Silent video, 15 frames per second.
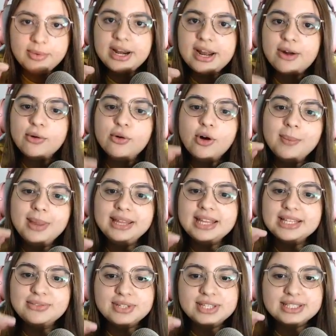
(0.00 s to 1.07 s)
moral, comenta
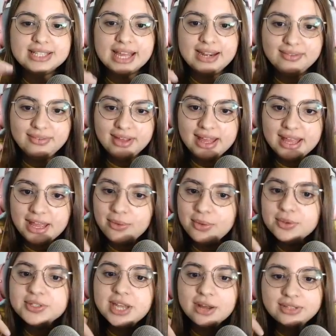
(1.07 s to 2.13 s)
aí se vocês querem ver eu e
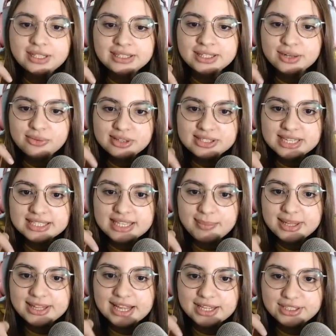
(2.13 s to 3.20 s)
o Zéu tentando fazer essa
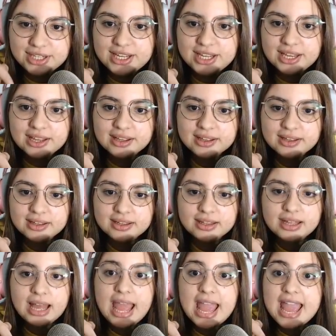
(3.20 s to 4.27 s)
mitagem aí.
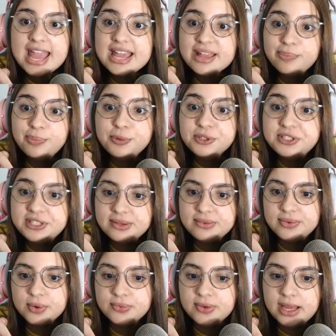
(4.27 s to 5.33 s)
É
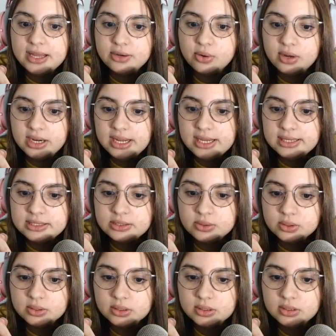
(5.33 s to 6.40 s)
impossível, velho. Olha
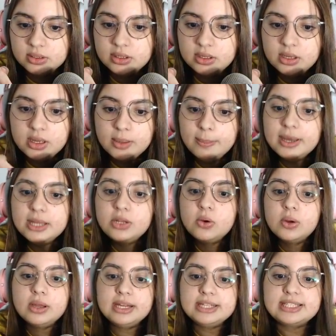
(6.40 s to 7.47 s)
isso.
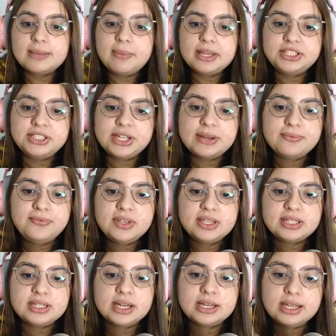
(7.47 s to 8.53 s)
Mano, eu nem sabia que tinha
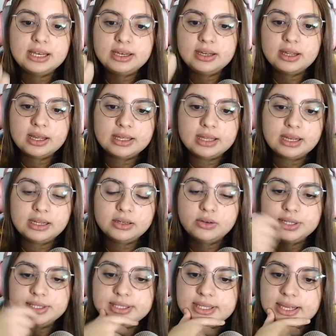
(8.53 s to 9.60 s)
física aquele, aquela
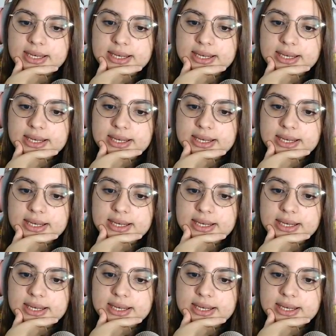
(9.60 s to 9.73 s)
coisinha